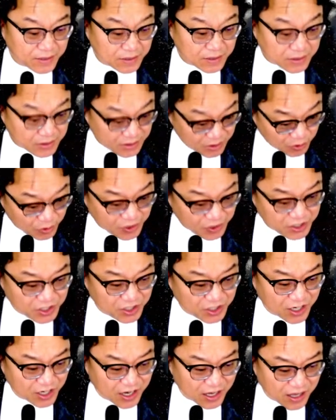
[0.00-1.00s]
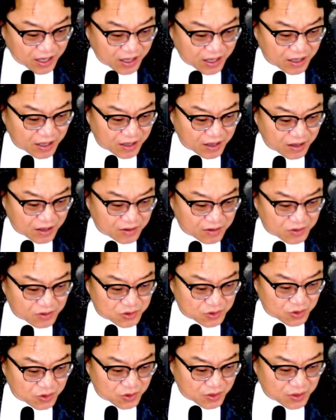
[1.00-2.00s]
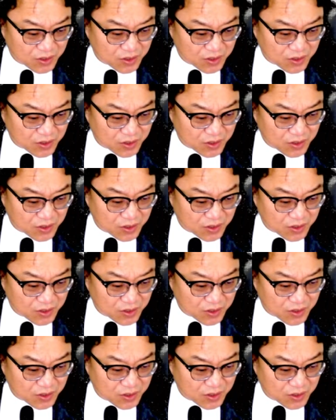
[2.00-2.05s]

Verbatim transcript: 지금 위치니까, 그죠?